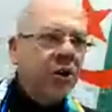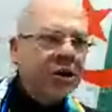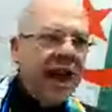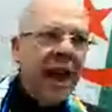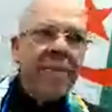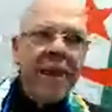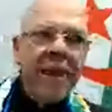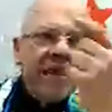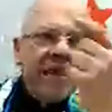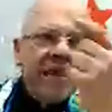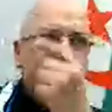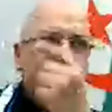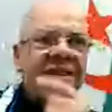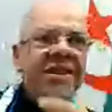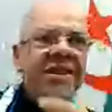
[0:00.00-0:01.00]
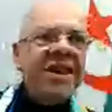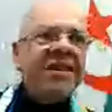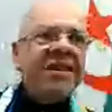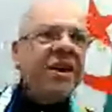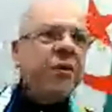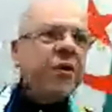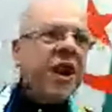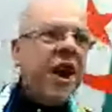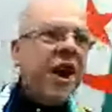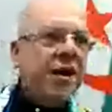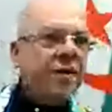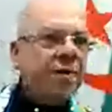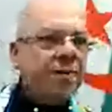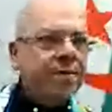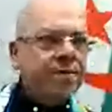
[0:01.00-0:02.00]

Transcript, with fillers: واصحاب الحسابات السياسويه